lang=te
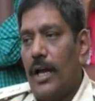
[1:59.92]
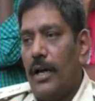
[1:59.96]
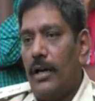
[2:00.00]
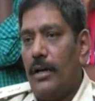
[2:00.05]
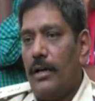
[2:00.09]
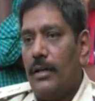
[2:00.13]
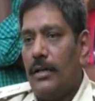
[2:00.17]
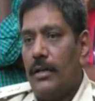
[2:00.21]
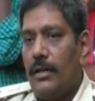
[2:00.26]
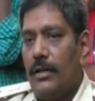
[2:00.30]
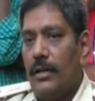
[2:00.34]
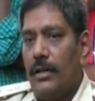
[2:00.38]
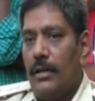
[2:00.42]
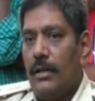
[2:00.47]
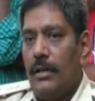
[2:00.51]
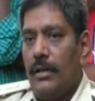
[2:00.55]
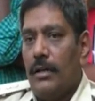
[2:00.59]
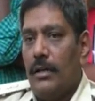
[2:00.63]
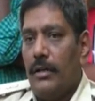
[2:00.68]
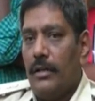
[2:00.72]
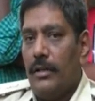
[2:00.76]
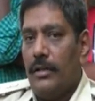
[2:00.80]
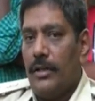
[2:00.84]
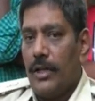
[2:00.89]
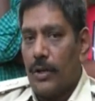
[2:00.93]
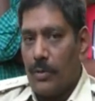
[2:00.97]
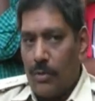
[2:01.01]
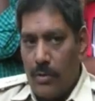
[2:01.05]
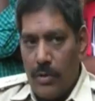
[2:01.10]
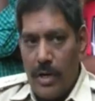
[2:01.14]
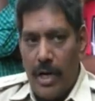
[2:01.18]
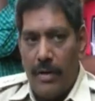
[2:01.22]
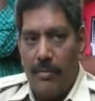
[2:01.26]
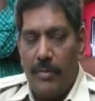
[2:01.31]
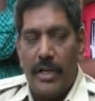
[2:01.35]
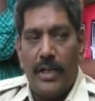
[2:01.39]
కూడా
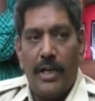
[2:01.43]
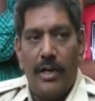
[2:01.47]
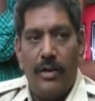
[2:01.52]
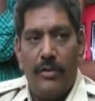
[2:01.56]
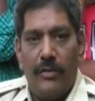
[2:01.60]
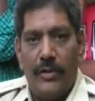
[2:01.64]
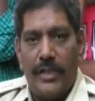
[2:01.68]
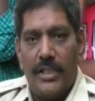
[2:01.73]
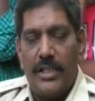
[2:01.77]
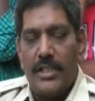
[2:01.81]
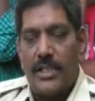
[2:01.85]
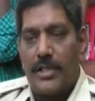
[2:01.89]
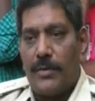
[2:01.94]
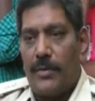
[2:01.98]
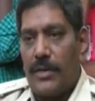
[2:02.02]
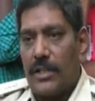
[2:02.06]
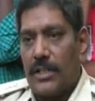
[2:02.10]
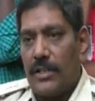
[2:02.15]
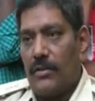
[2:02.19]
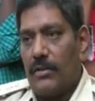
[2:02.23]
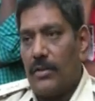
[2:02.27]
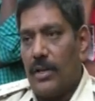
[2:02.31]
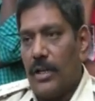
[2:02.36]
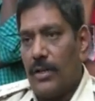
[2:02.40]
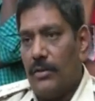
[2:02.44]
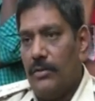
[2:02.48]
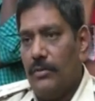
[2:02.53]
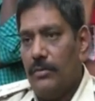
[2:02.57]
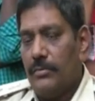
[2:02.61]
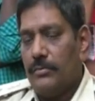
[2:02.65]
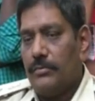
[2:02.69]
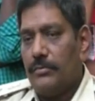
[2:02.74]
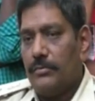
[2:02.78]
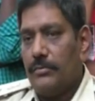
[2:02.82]
ఎక్కువగా మహిళలు వేధించబడతా ఉన్నారు